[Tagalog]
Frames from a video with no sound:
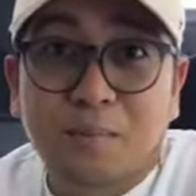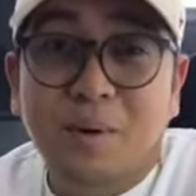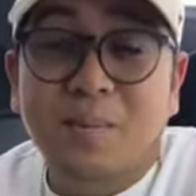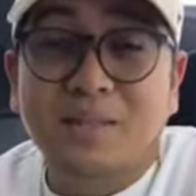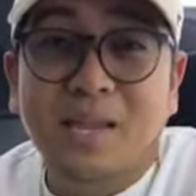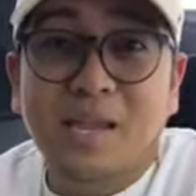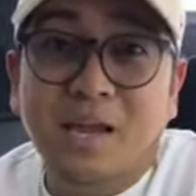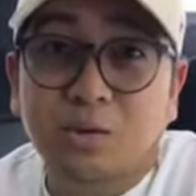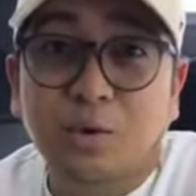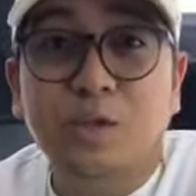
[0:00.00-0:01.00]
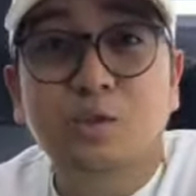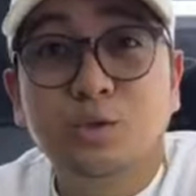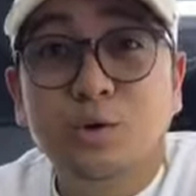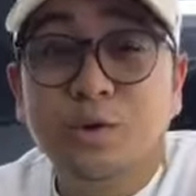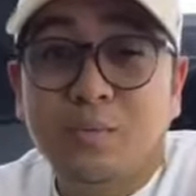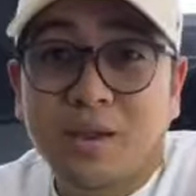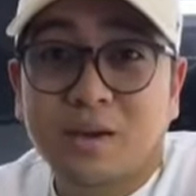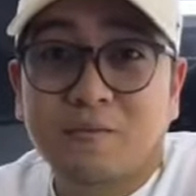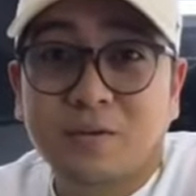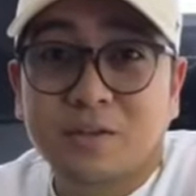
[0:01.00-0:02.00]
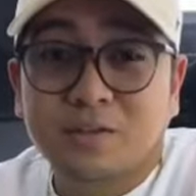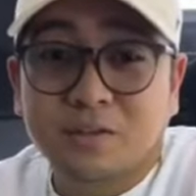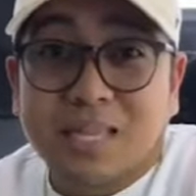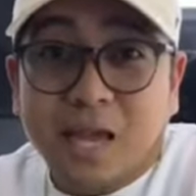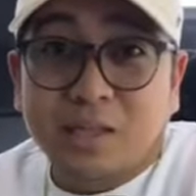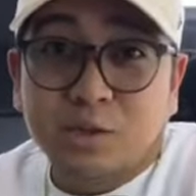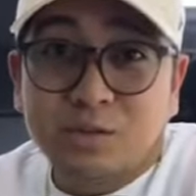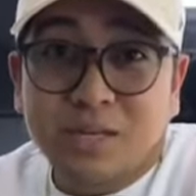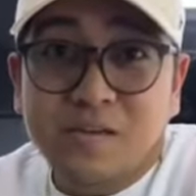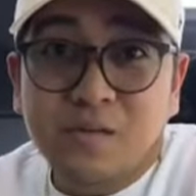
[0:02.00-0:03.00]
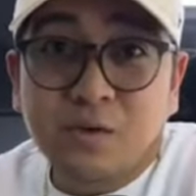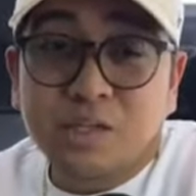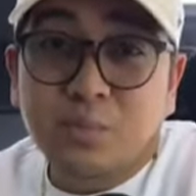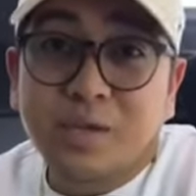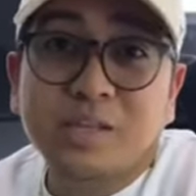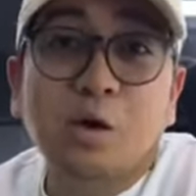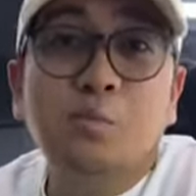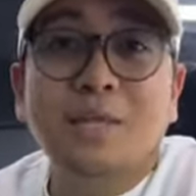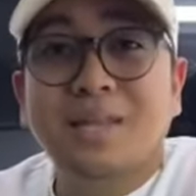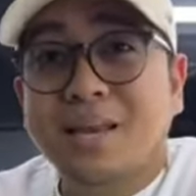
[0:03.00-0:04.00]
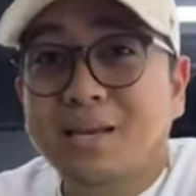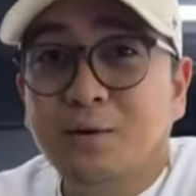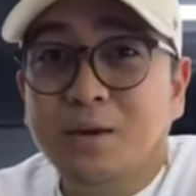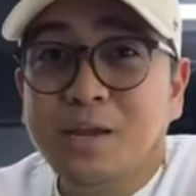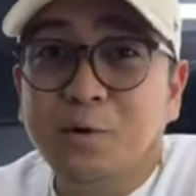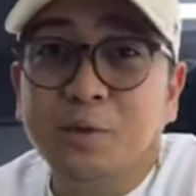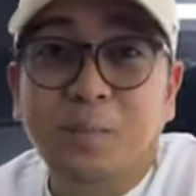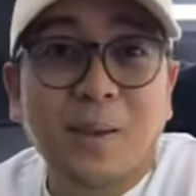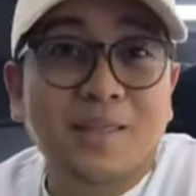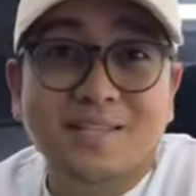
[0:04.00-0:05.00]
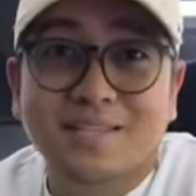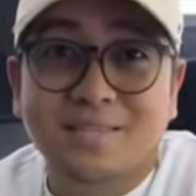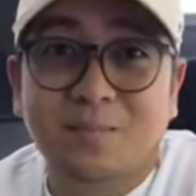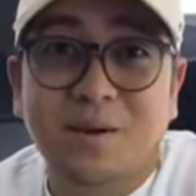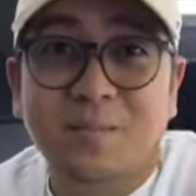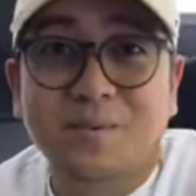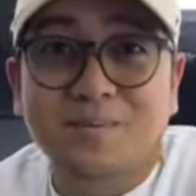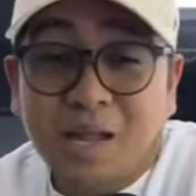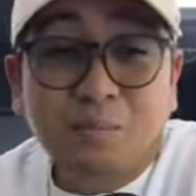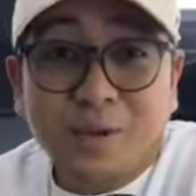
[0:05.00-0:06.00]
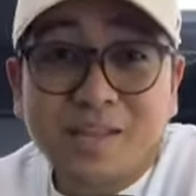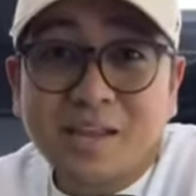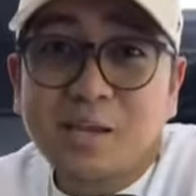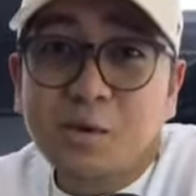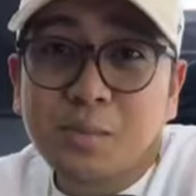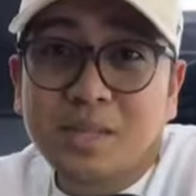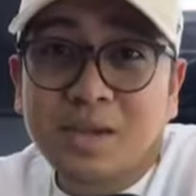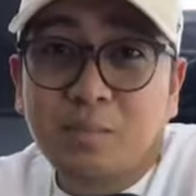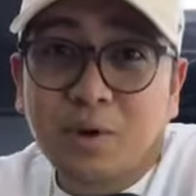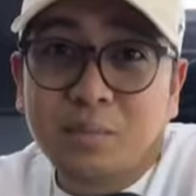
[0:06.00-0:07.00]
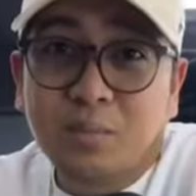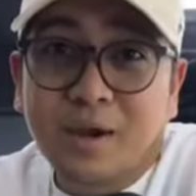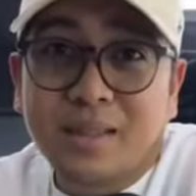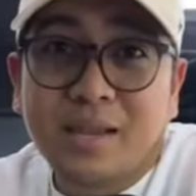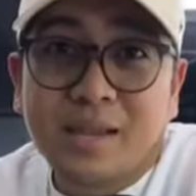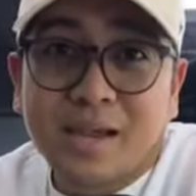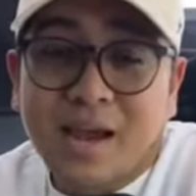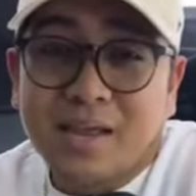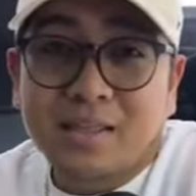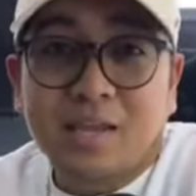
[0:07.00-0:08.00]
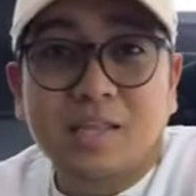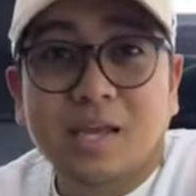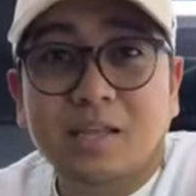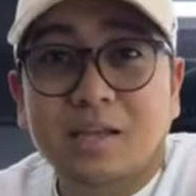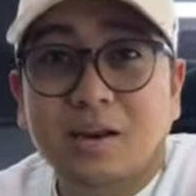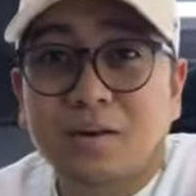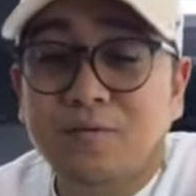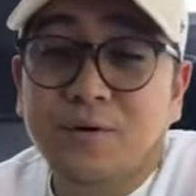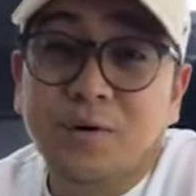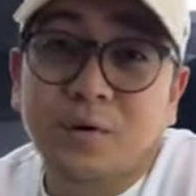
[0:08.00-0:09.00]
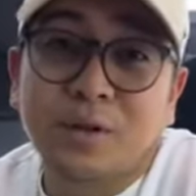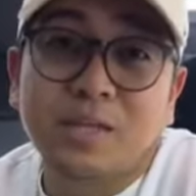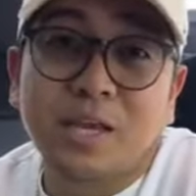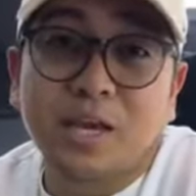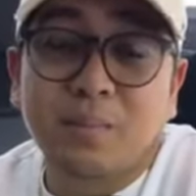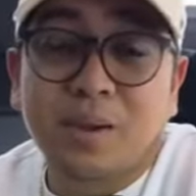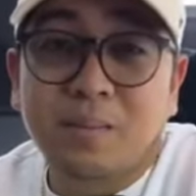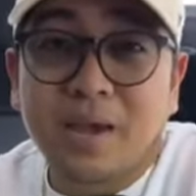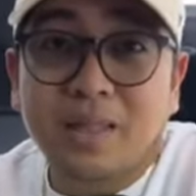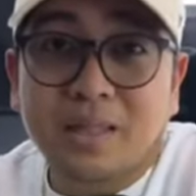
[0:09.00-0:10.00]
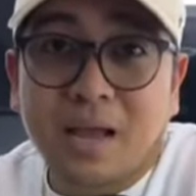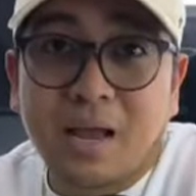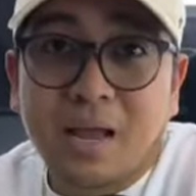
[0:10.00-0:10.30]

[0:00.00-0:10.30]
mamatay ka to enjoy your benefits. Dahil dito sa Livegood is pwede ka kumita linggo-linggo depende sa sipag mo. At pwede ka din kumita buwan-buwan kahit na hindi ka nagre-refer or hindi ka nagbebenta,